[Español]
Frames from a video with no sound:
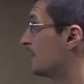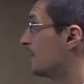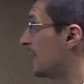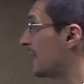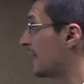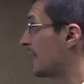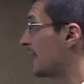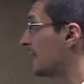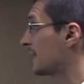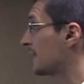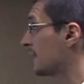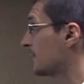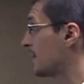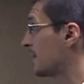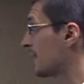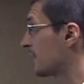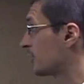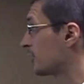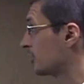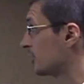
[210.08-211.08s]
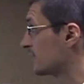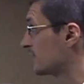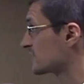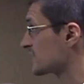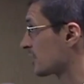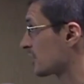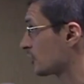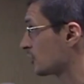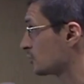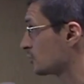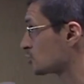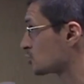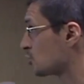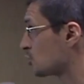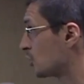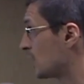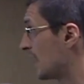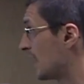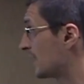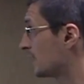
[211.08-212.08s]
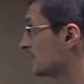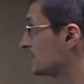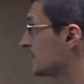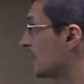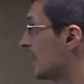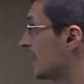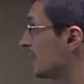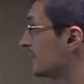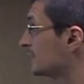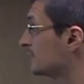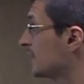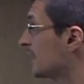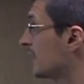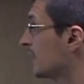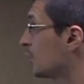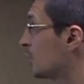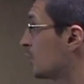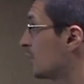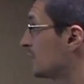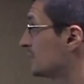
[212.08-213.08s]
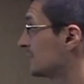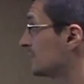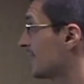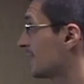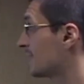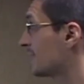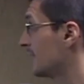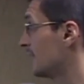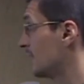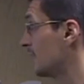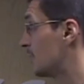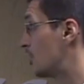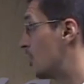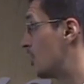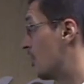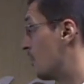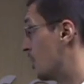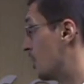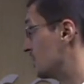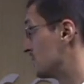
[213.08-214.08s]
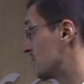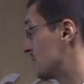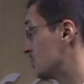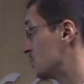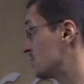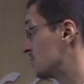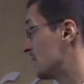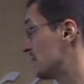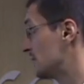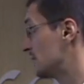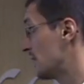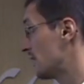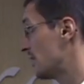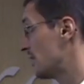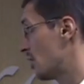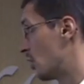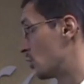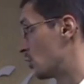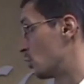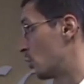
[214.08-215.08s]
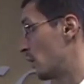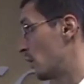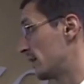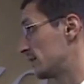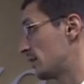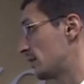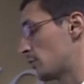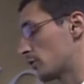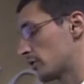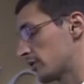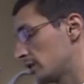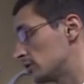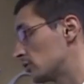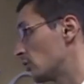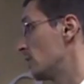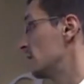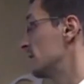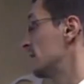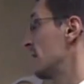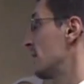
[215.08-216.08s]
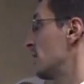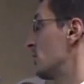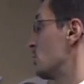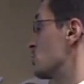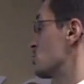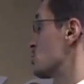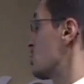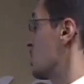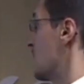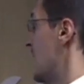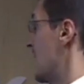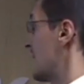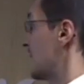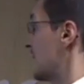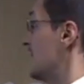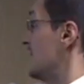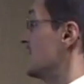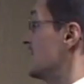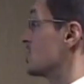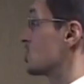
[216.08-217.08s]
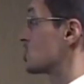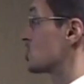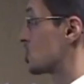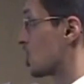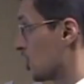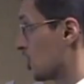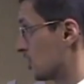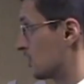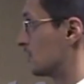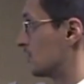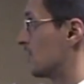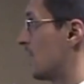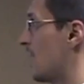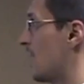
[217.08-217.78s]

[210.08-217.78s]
Para reparación y desarrollo muscular hay que tener en cuenta que como entre un 35 y un 40% del tejido muscular son